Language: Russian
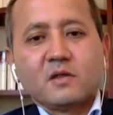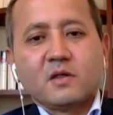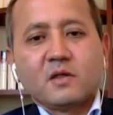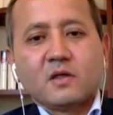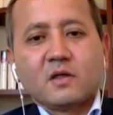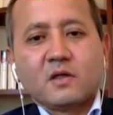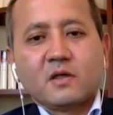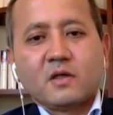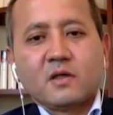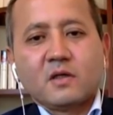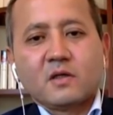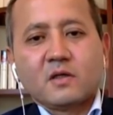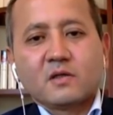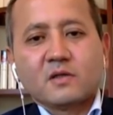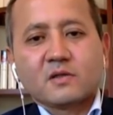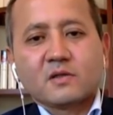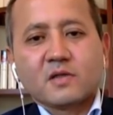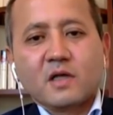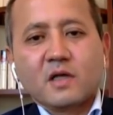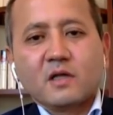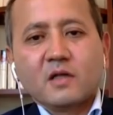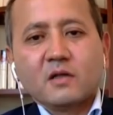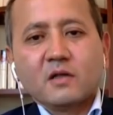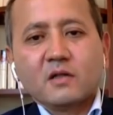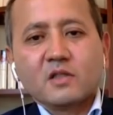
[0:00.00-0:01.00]
а,
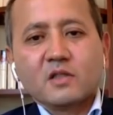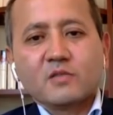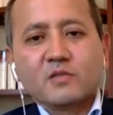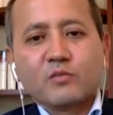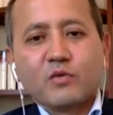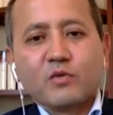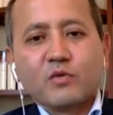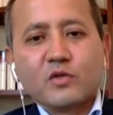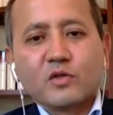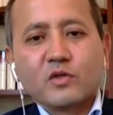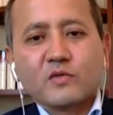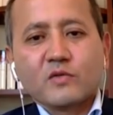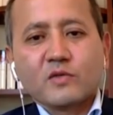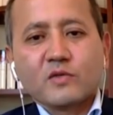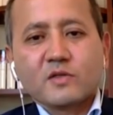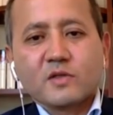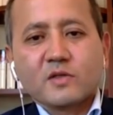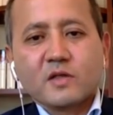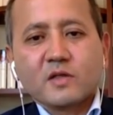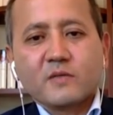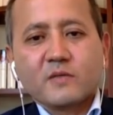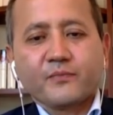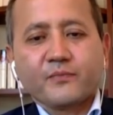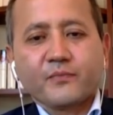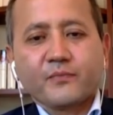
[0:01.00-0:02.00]
стал
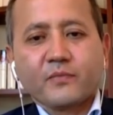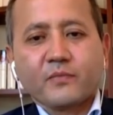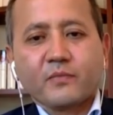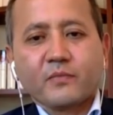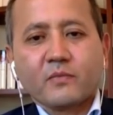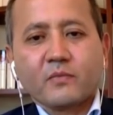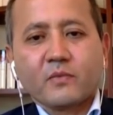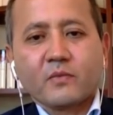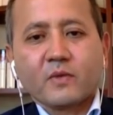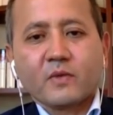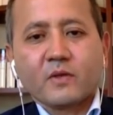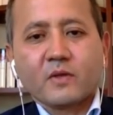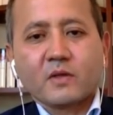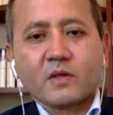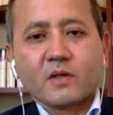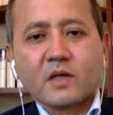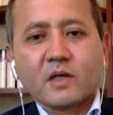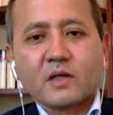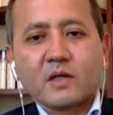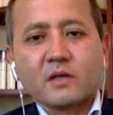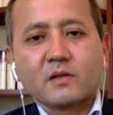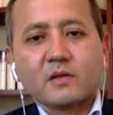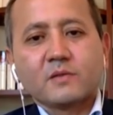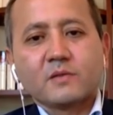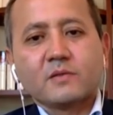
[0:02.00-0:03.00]
использоваться
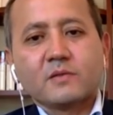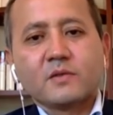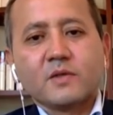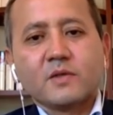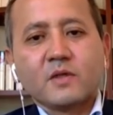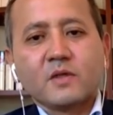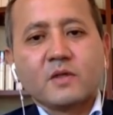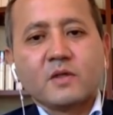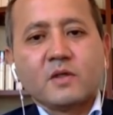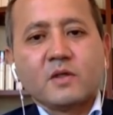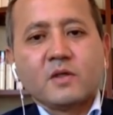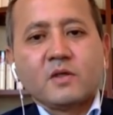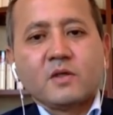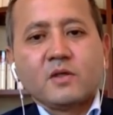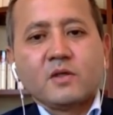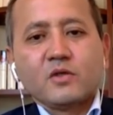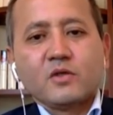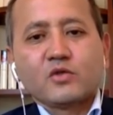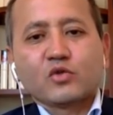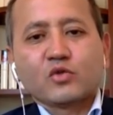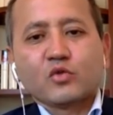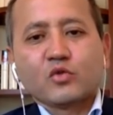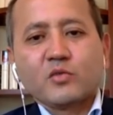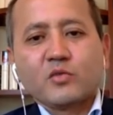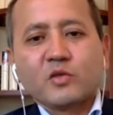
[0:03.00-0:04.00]
как
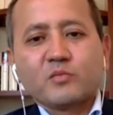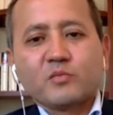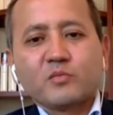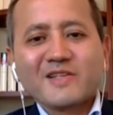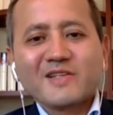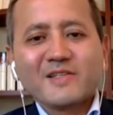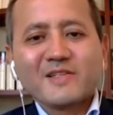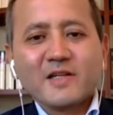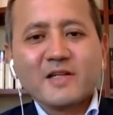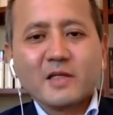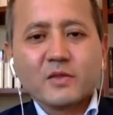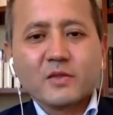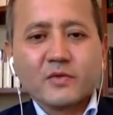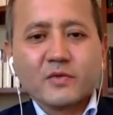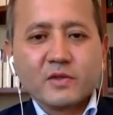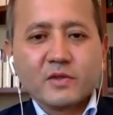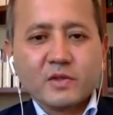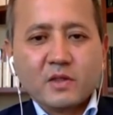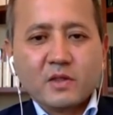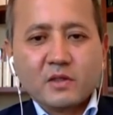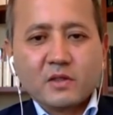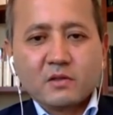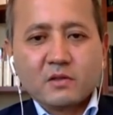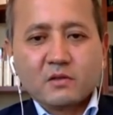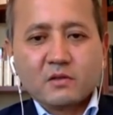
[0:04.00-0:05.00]
инструмент
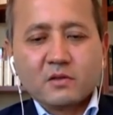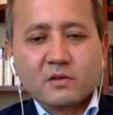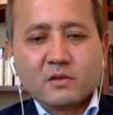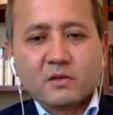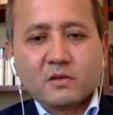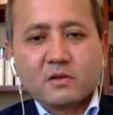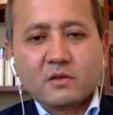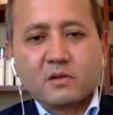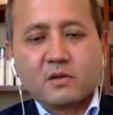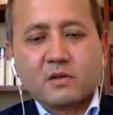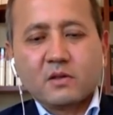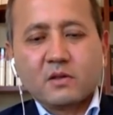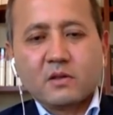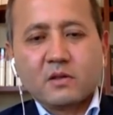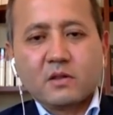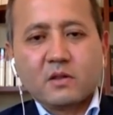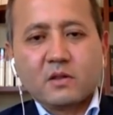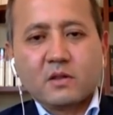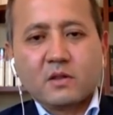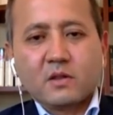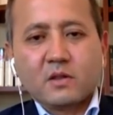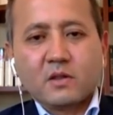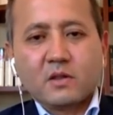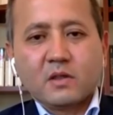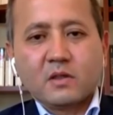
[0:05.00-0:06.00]
преследования
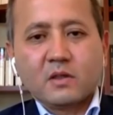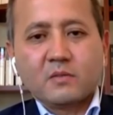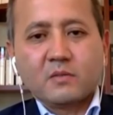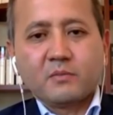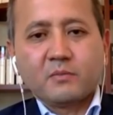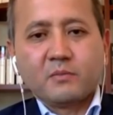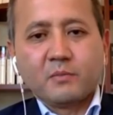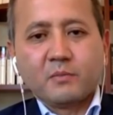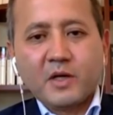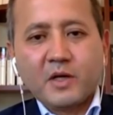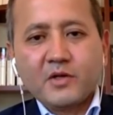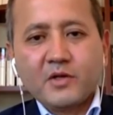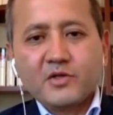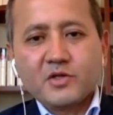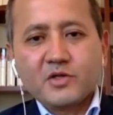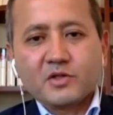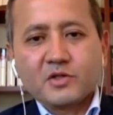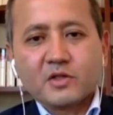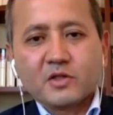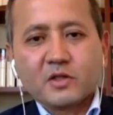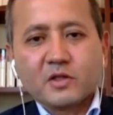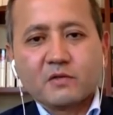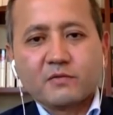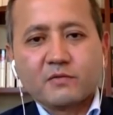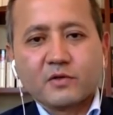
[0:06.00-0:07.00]
а,
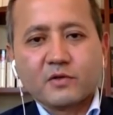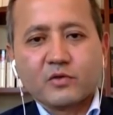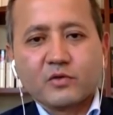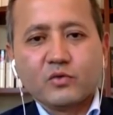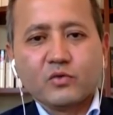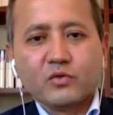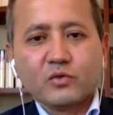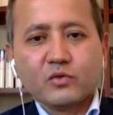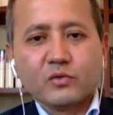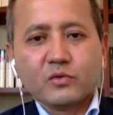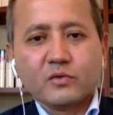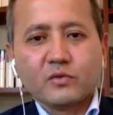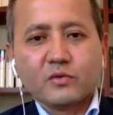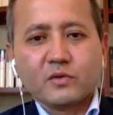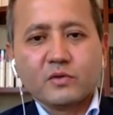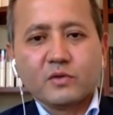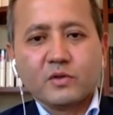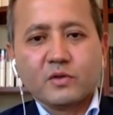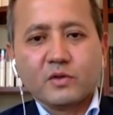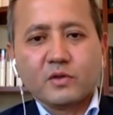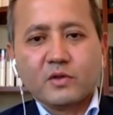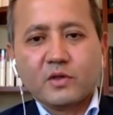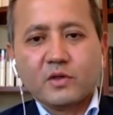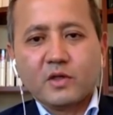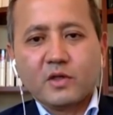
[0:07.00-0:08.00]
политических фигур
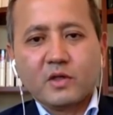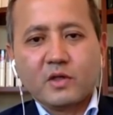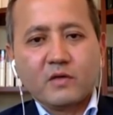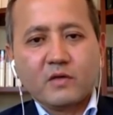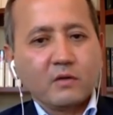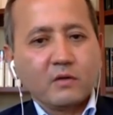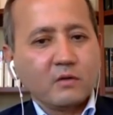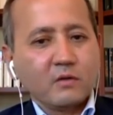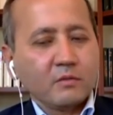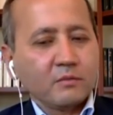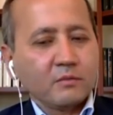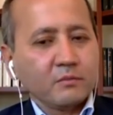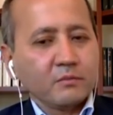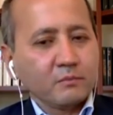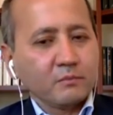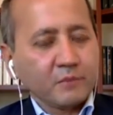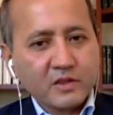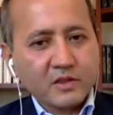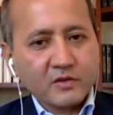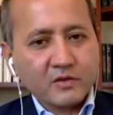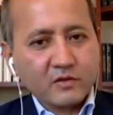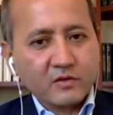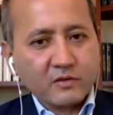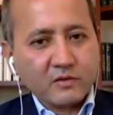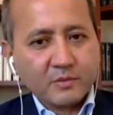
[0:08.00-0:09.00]
или э,
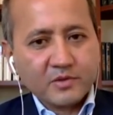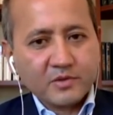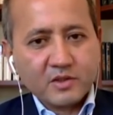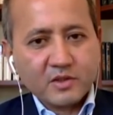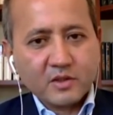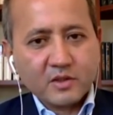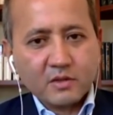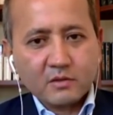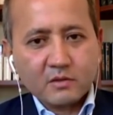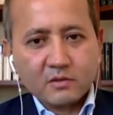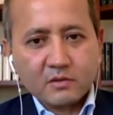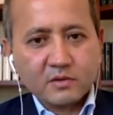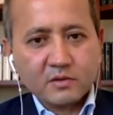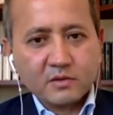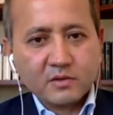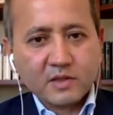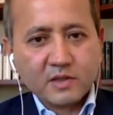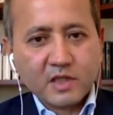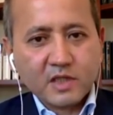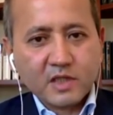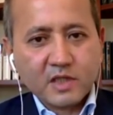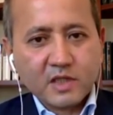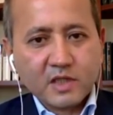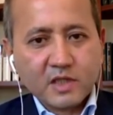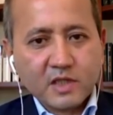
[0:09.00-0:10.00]
преследования вообще,
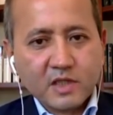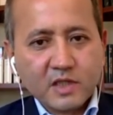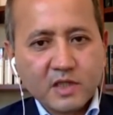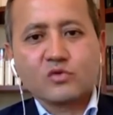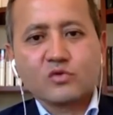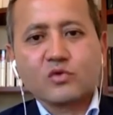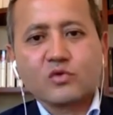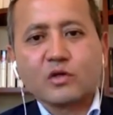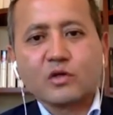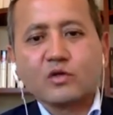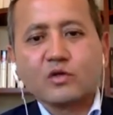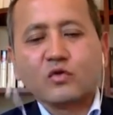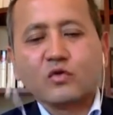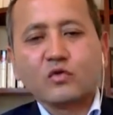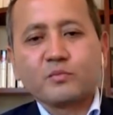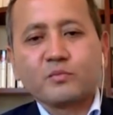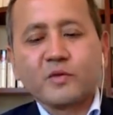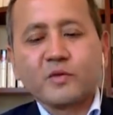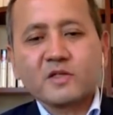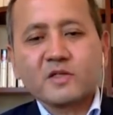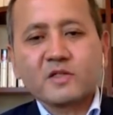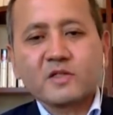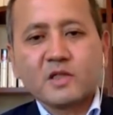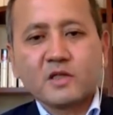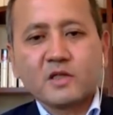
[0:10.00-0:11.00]
скажем, не связано с
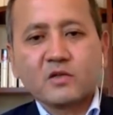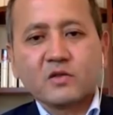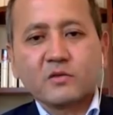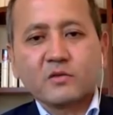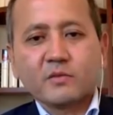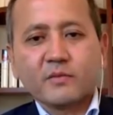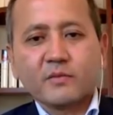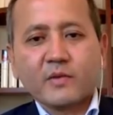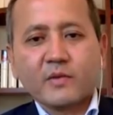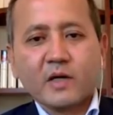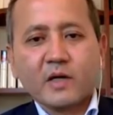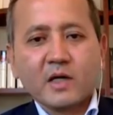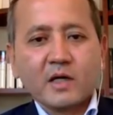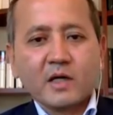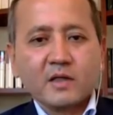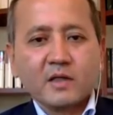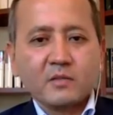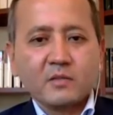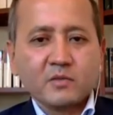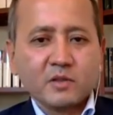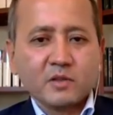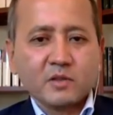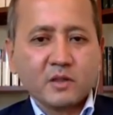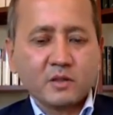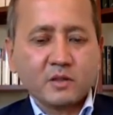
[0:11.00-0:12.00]
уголовным преследованием,
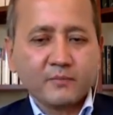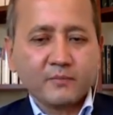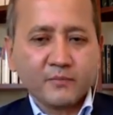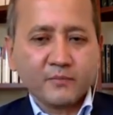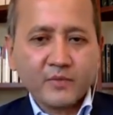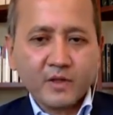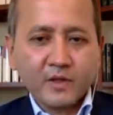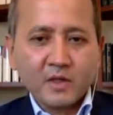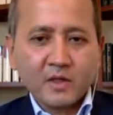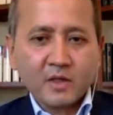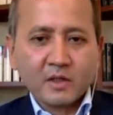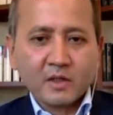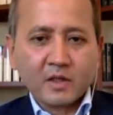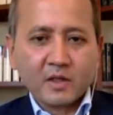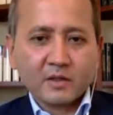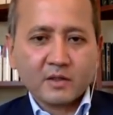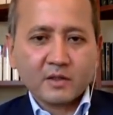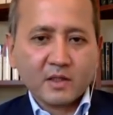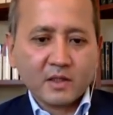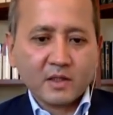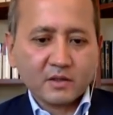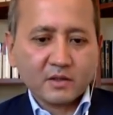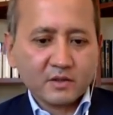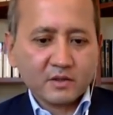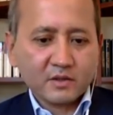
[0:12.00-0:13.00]
а именно
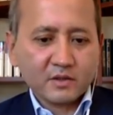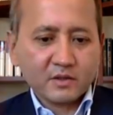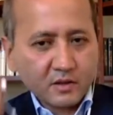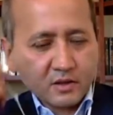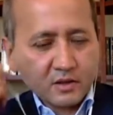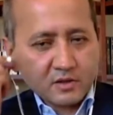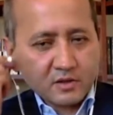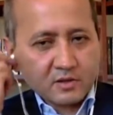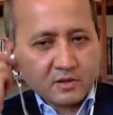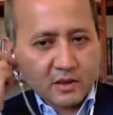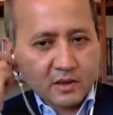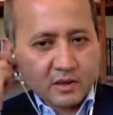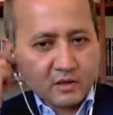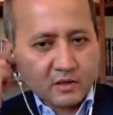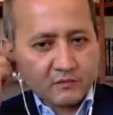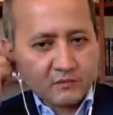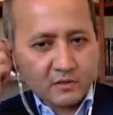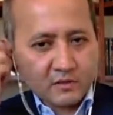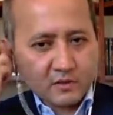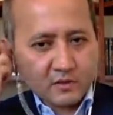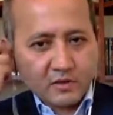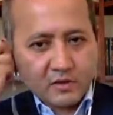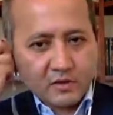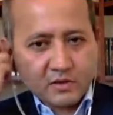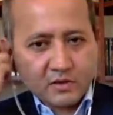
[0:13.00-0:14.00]
когда те или иные страны
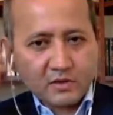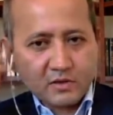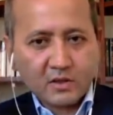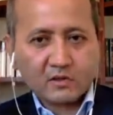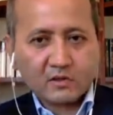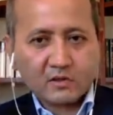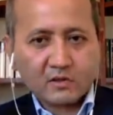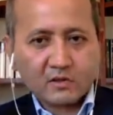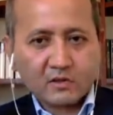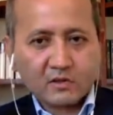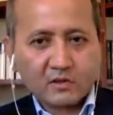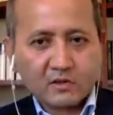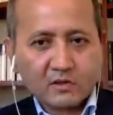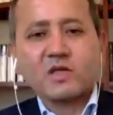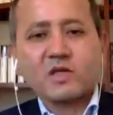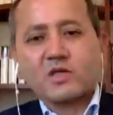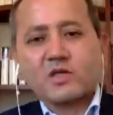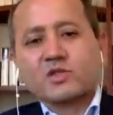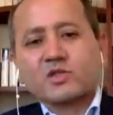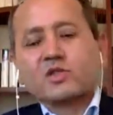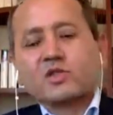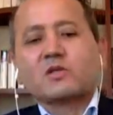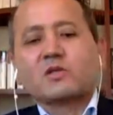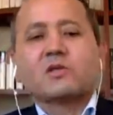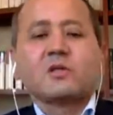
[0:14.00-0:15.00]
фактически осуществляют
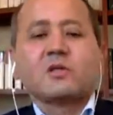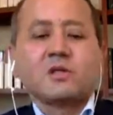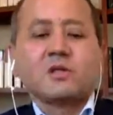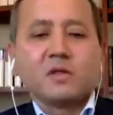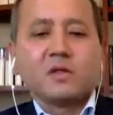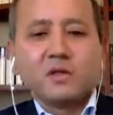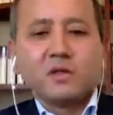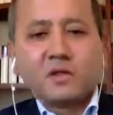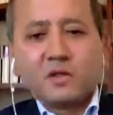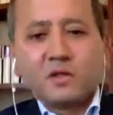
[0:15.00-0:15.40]
монтаж